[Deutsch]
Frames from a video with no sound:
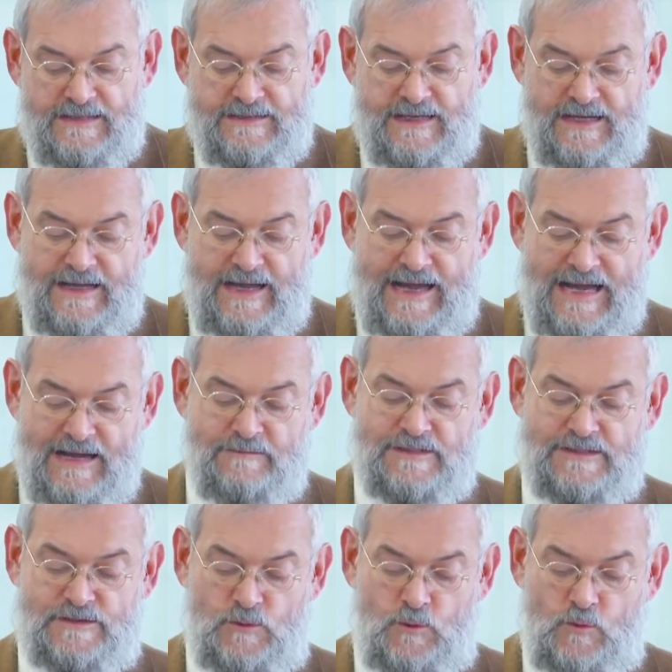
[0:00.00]
denn
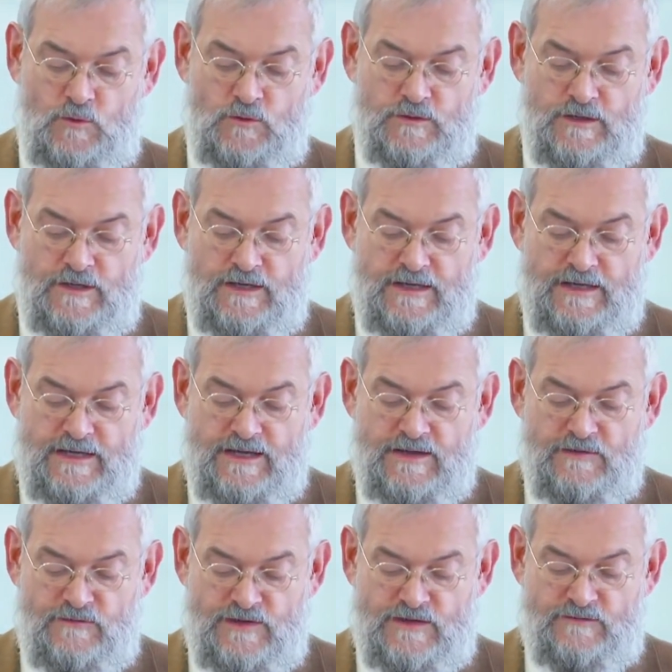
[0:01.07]
ebenso
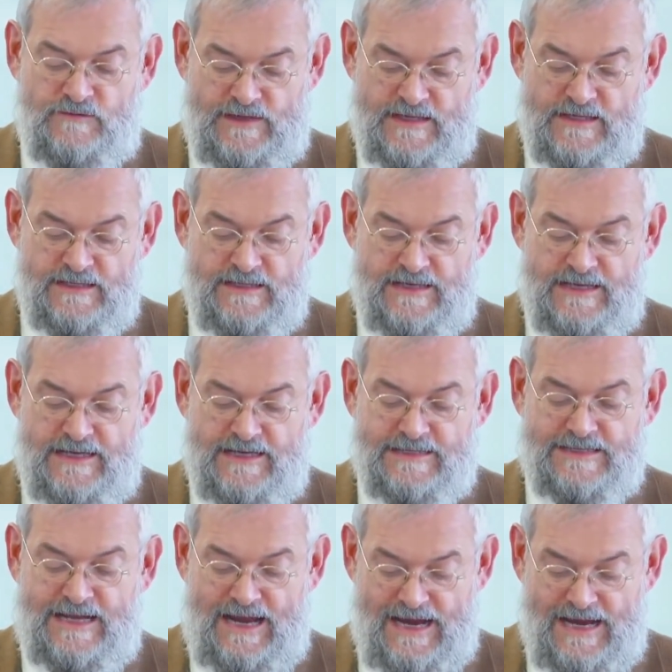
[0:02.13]
wie wir
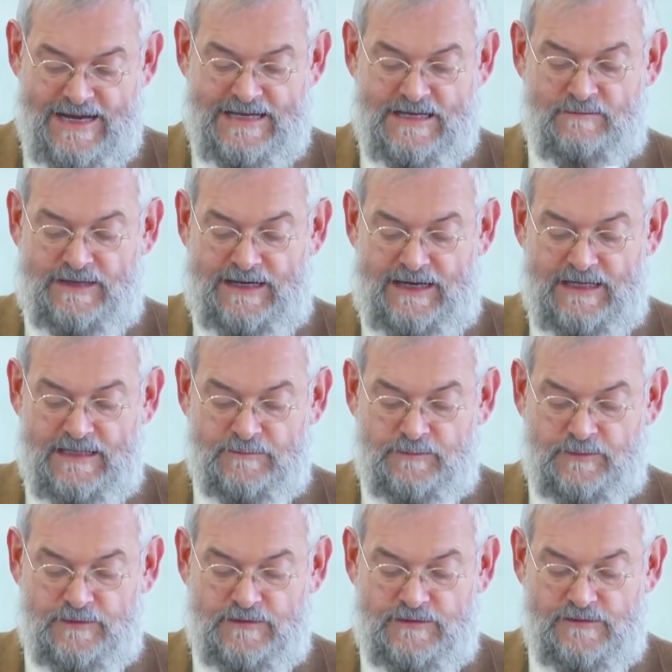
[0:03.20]
in einem
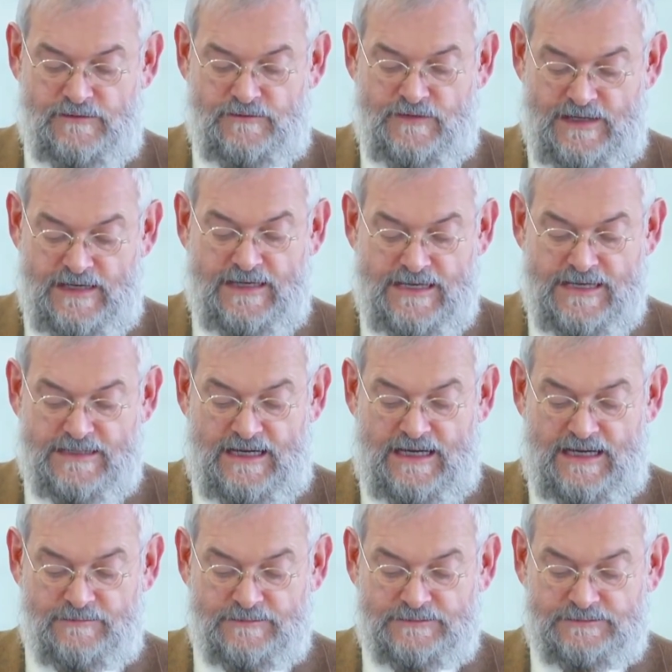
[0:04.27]
Leib viele Glieder
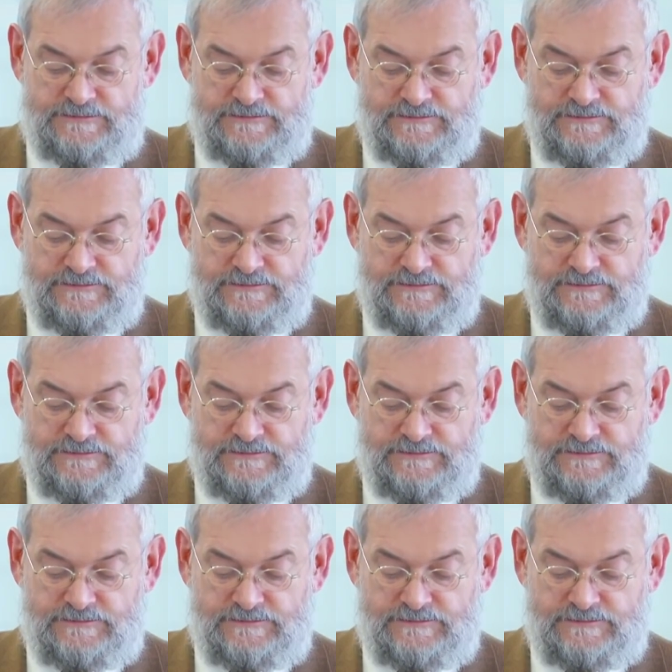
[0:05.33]
haben,